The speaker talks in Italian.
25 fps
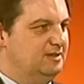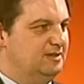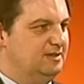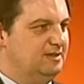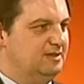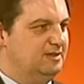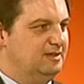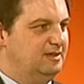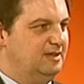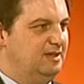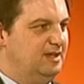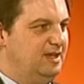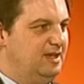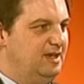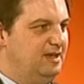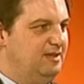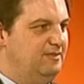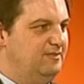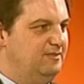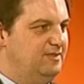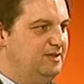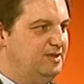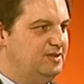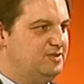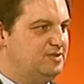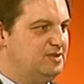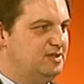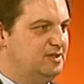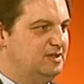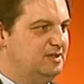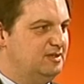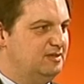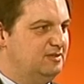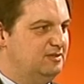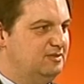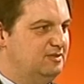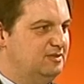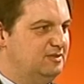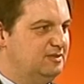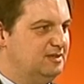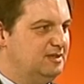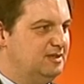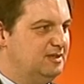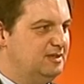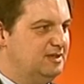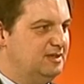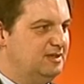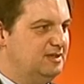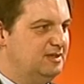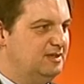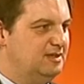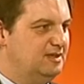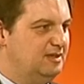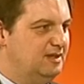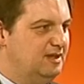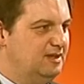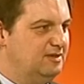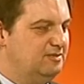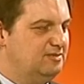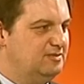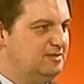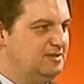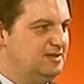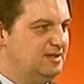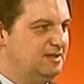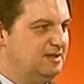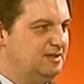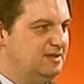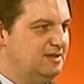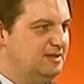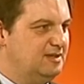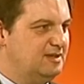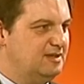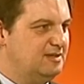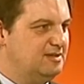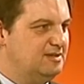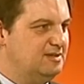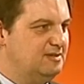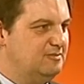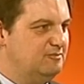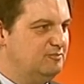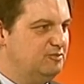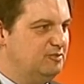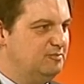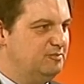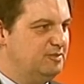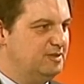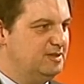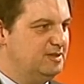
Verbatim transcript: eh, lei invece nota che la nostra terra sia un po'